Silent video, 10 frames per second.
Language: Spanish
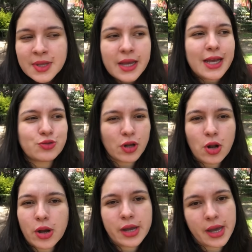esto es
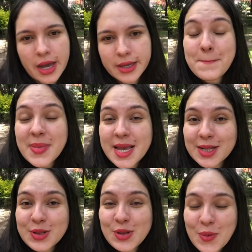lo que hay. Mi
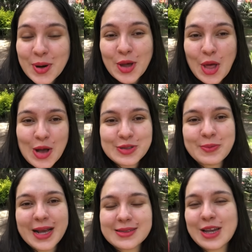número 2
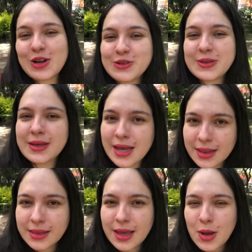va a ser lo
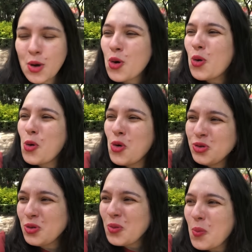siguiente,
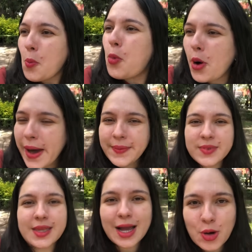un buen
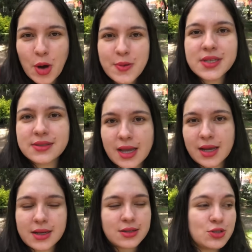taco de bistec.
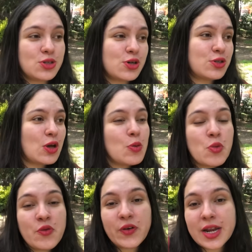Yo soy
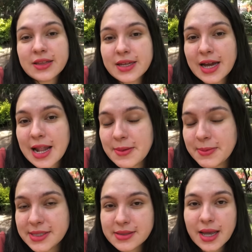muy fanática del
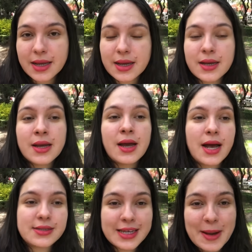bistec,
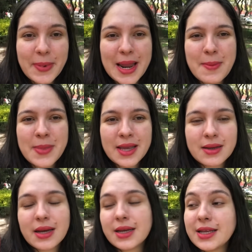así que para mí
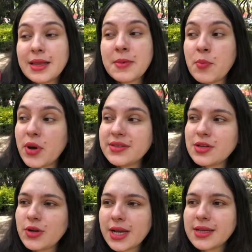es que también puede
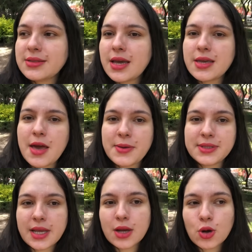ser una quesadilla de
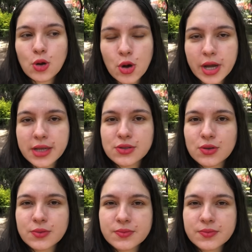bistec con queso.